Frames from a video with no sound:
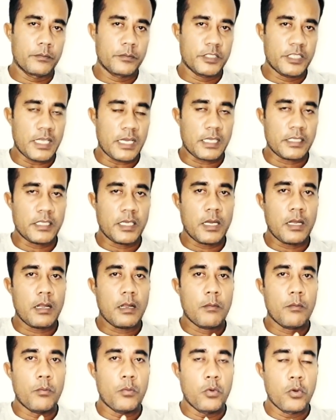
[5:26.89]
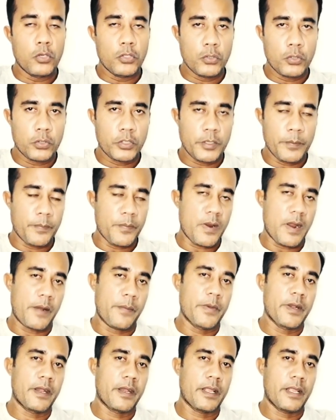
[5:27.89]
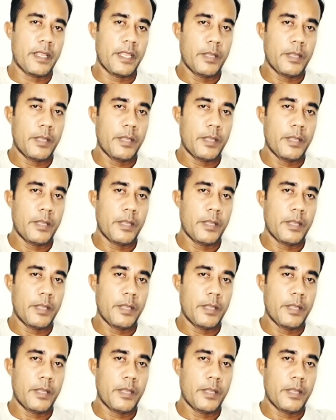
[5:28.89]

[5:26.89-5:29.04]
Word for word: যারা যারা বৈধ হতে পারবেন না